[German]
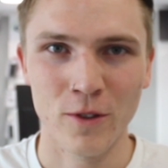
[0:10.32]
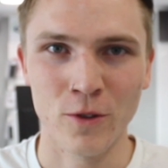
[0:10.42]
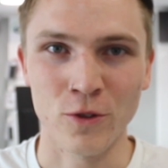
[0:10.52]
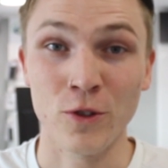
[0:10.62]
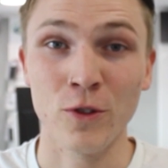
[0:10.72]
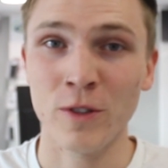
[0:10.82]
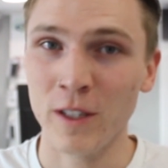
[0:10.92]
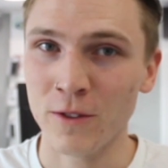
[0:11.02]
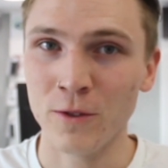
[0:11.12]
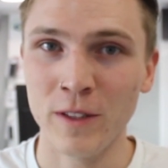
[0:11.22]
und schön,
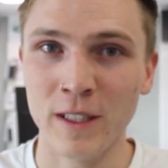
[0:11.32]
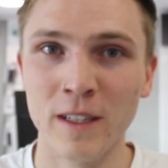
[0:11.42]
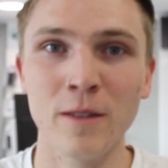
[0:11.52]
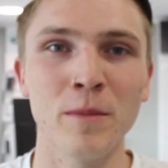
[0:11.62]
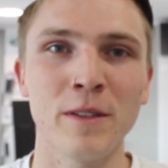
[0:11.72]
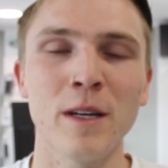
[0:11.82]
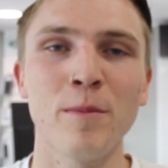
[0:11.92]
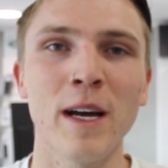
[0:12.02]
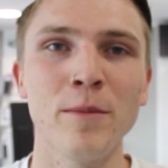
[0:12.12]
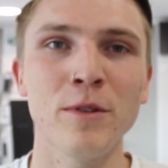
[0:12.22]
dass du wieder mit
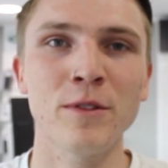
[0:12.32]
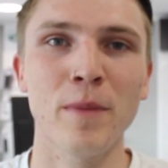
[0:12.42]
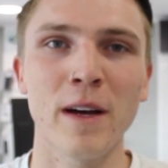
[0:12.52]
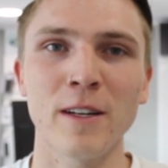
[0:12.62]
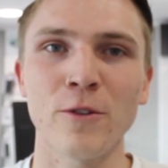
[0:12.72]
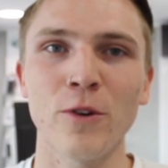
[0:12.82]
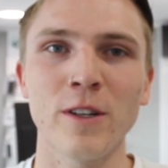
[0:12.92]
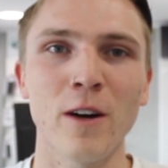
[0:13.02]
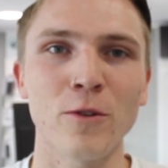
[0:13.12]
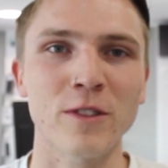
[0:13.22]
dabei bist bei einer neuen
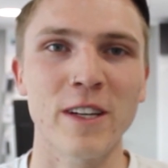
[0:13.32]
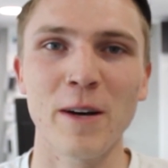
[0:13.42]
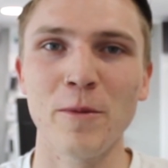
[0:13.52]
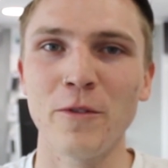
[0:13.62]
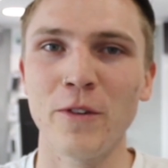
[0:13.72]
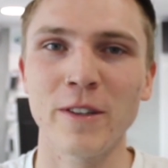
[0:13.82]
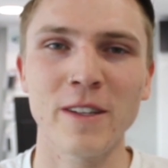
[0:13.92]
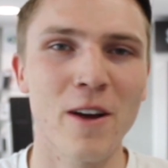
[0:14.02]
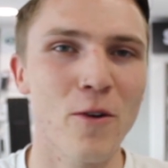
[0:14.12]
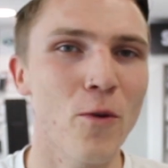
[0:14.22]
Ausgabe von
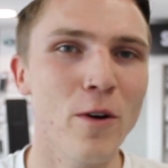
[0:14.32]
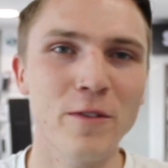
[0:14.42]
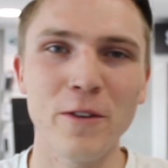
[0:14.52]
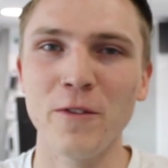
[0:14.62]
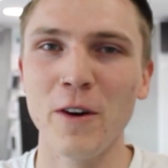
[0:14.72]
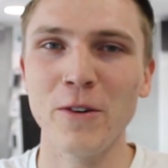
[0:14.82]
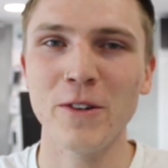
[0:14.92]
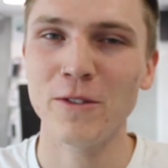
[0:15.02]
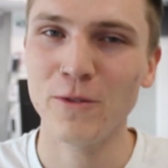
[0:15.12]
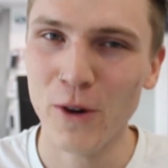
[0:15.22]
ORF TV
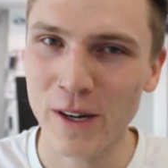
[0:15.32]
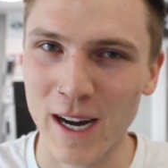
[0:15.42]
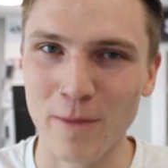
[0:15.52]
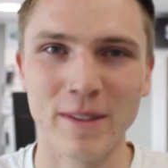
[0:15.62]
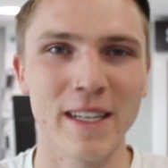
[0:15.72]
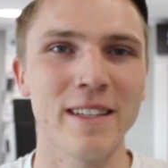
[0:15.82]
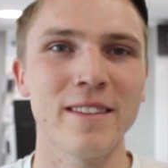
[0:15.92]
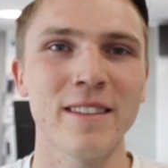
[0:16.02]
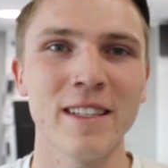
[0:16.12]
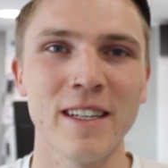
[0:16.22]
Wochenupdate.
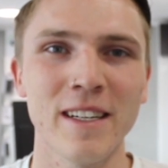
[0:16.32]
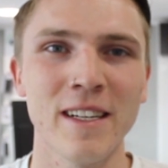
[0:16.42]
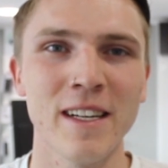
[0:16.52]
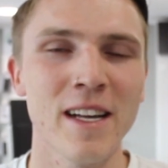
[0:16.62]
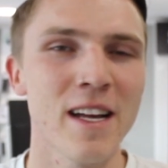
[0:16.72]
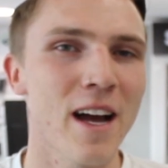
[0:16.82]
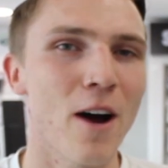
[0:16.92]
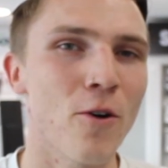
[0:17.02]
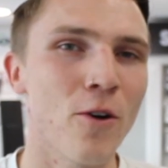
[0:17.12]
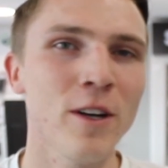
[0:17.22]

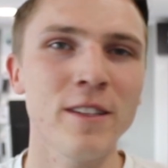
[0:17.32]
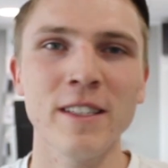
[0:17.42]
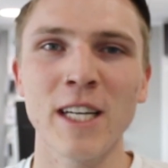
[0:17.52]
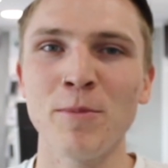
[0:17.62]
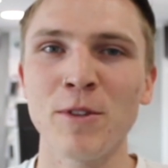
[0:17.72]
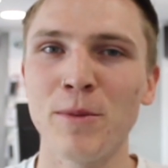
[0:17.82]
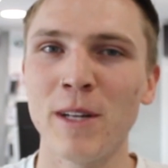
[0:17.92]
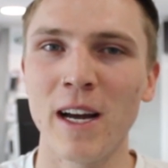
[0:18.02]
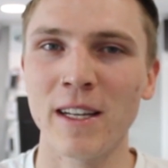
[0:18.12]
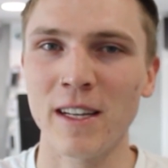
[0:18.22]
Auch heute gibt es
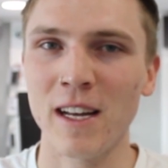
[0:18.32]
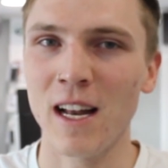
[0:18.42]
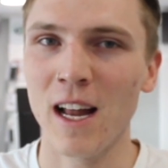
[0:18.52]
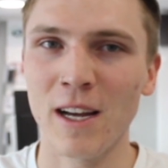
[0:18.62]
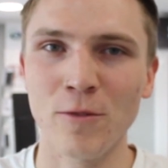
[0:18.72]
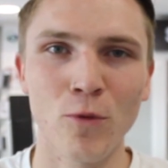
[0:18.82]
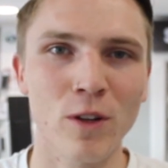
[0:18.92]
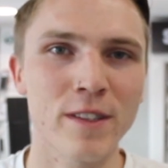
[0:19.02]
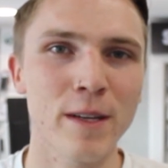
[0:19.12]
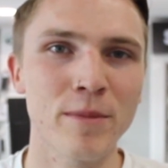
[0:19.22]
wieder einen kleinen
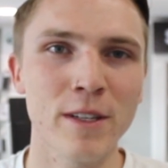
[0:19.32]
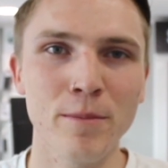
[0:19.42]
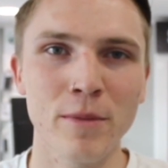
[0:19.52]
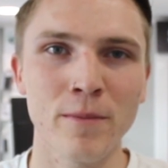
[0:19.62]
WhatsApp-Tipp.